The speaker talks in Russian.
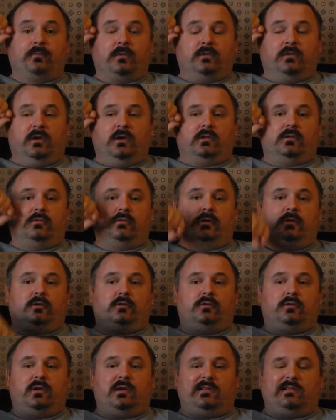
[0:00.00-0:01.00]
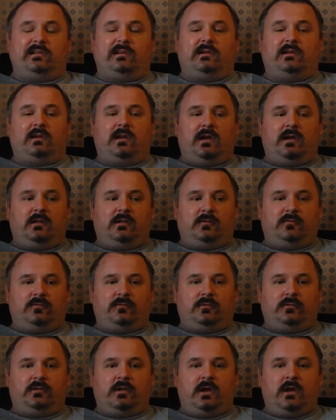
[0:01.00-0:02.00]
Нет вот этих дурацких рейдов,
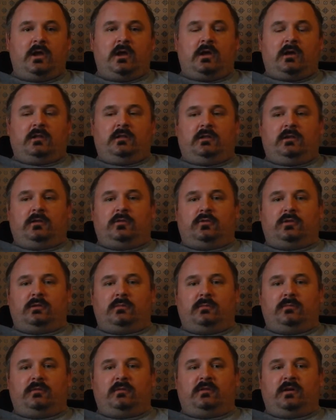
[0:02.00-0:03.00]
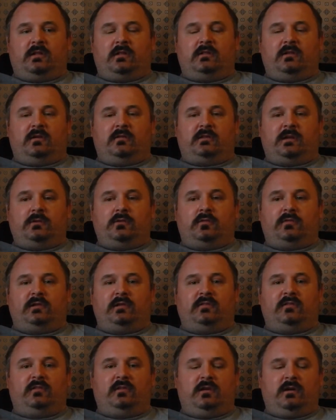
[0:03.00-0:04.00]
вот, нету там обязательной
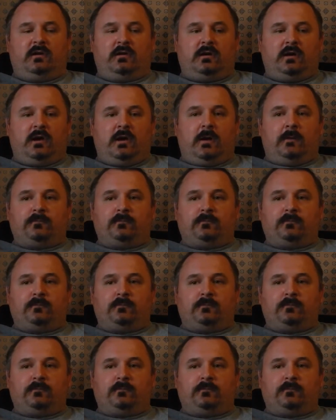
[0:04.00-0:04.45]
остановки всех.